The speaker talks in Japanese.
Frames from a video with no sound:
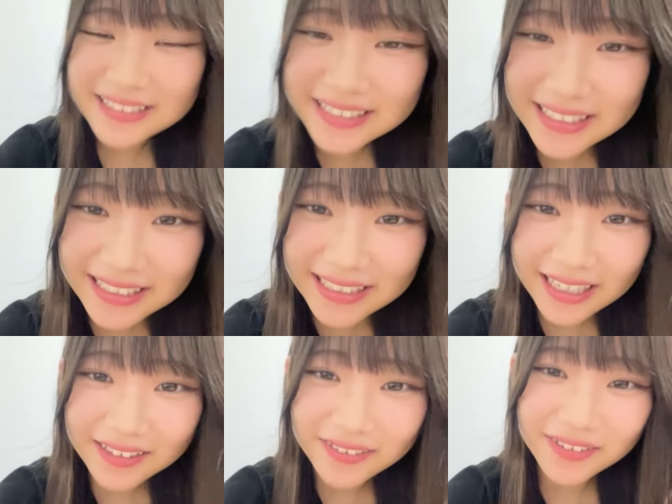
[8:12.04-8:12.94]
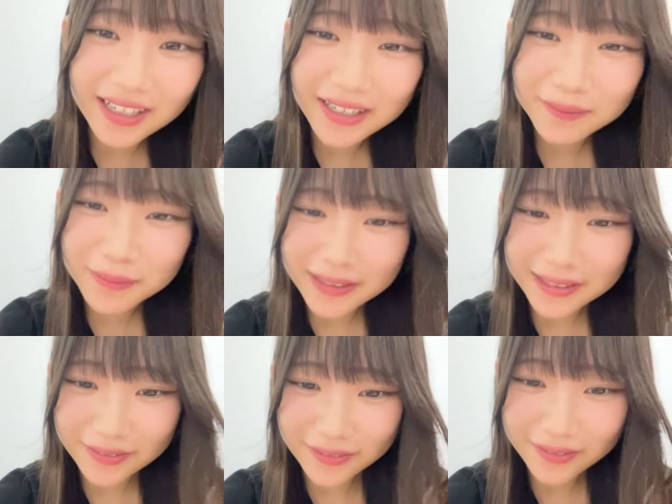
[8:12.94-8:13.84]
ぜひあの鏡
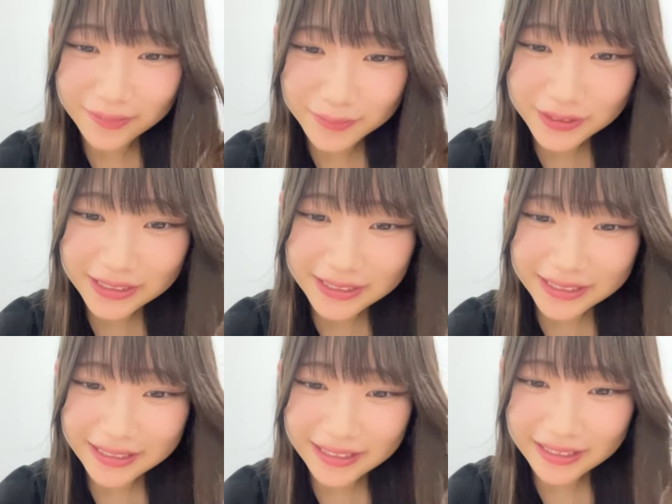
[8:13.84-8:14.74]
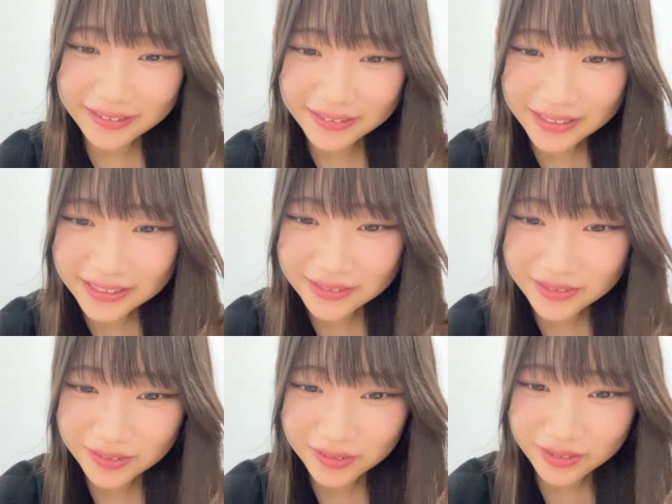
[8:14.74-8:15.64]
と櫛が出たら私の
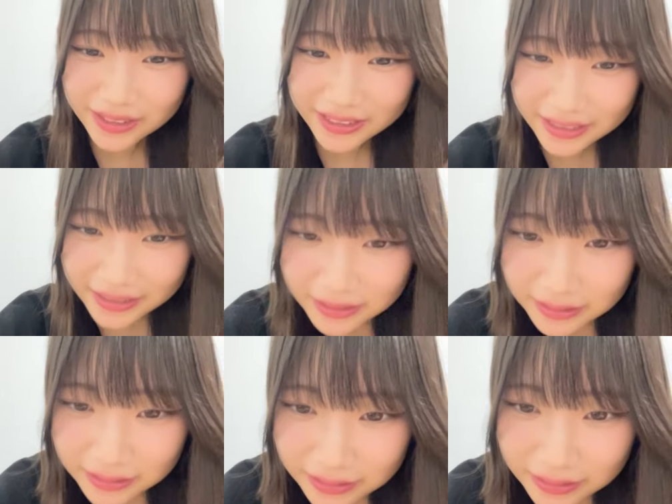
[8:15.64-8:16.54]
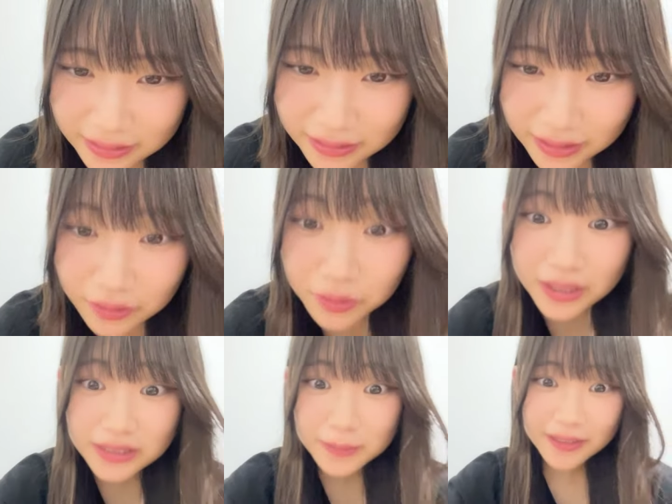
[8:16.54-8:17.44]
ところへえ
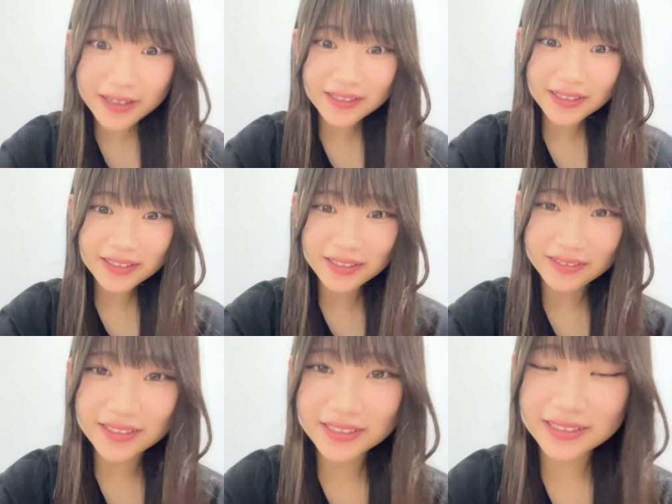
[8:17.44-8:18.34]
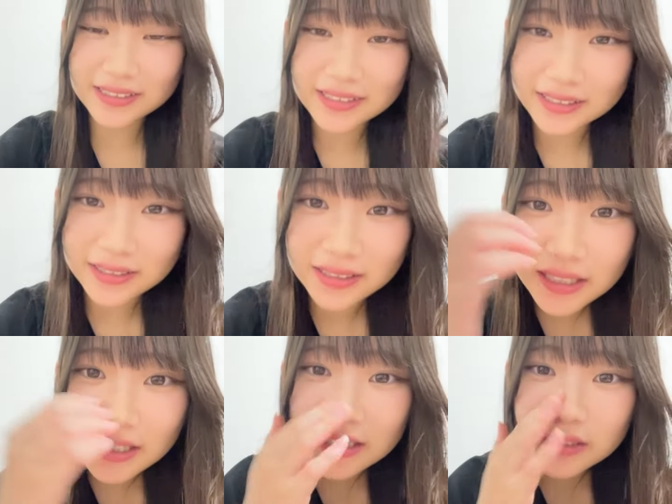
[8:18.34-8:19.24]
ドーナツメーカー当たったの中坂さん
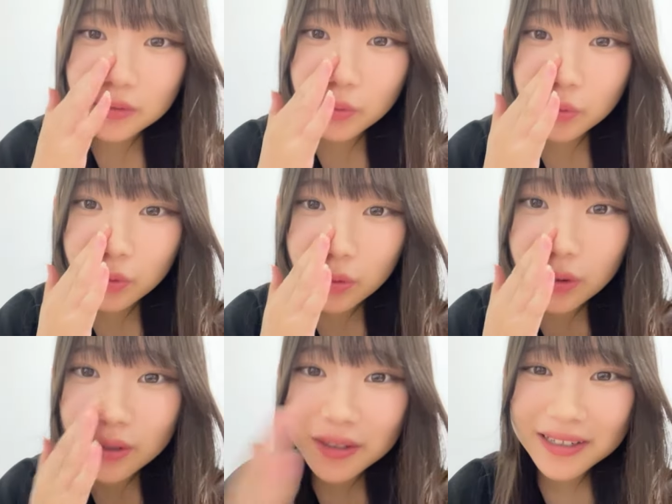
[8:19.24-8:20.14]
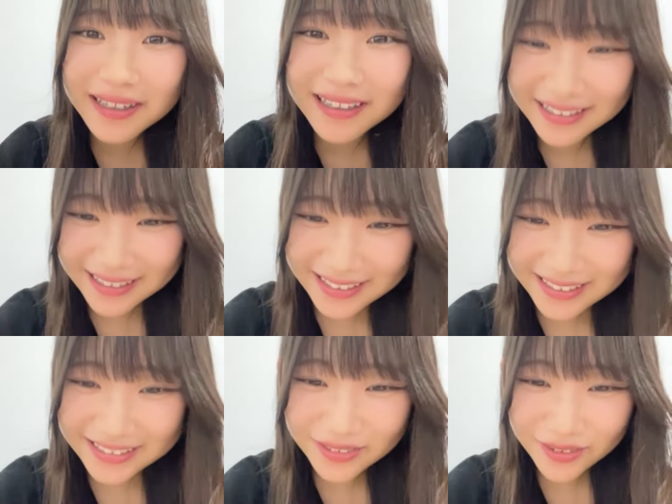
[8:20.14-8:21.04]
すご
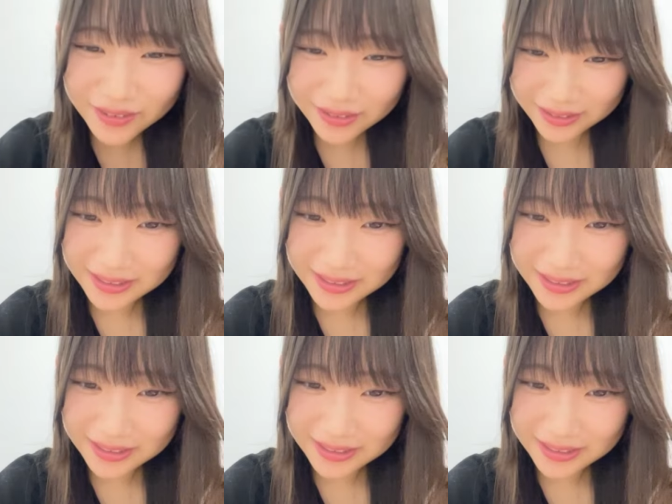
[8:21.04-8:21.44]
すご